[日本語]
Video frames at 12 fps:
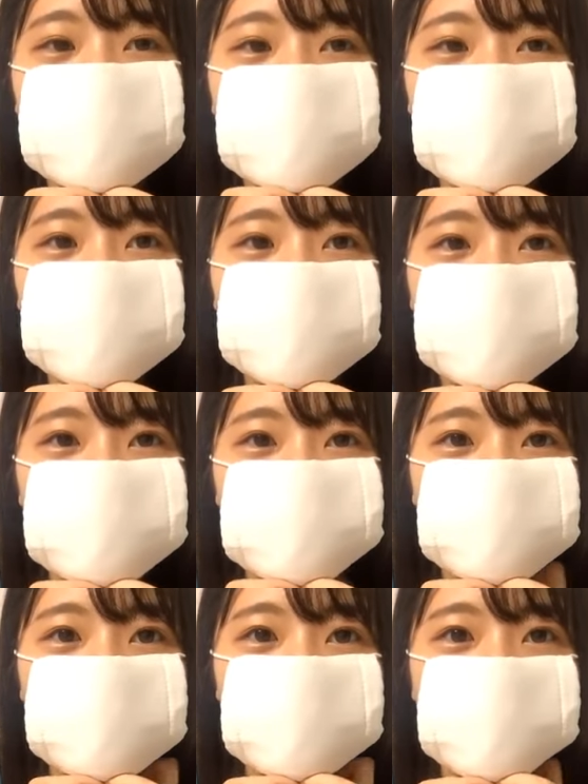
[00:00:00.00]
サックスを
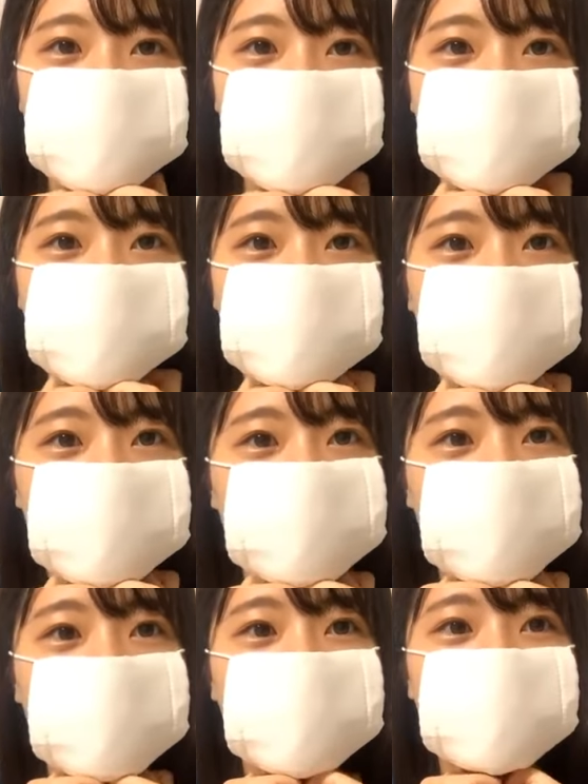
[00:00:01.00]
始めました10
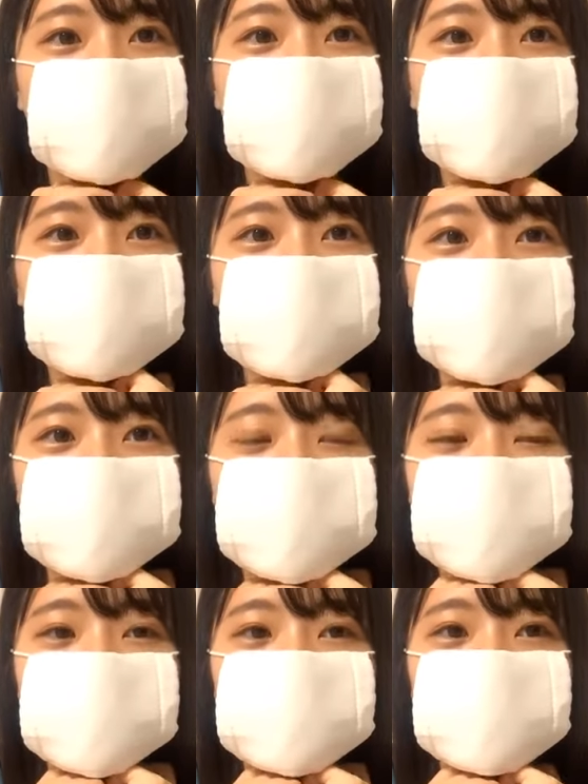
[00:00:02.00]
年前に
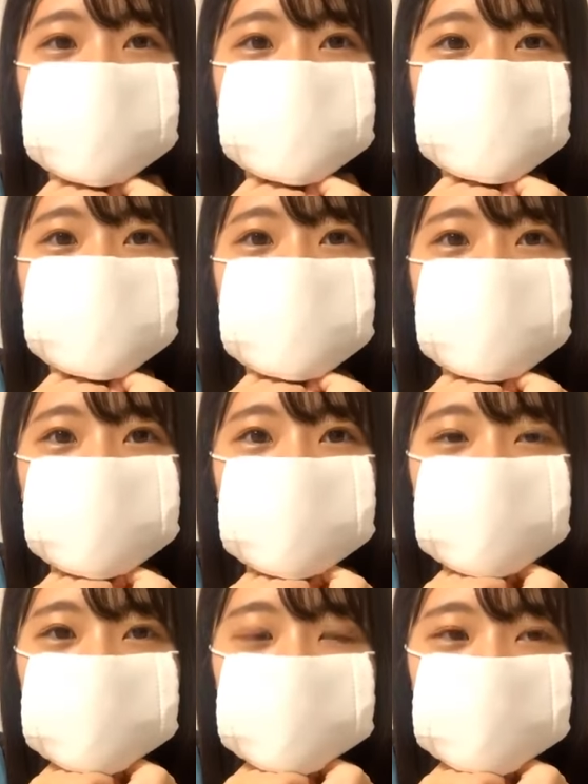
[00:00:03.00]
一目惚れして
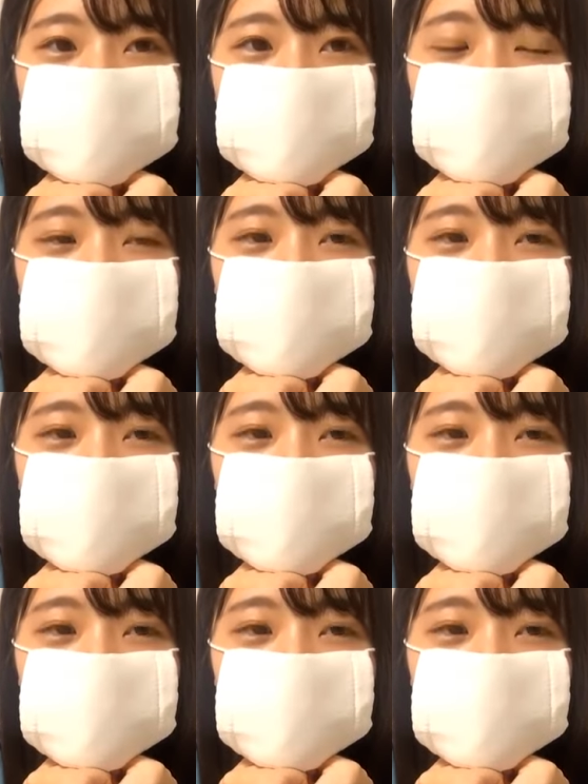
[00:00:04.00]
あ私は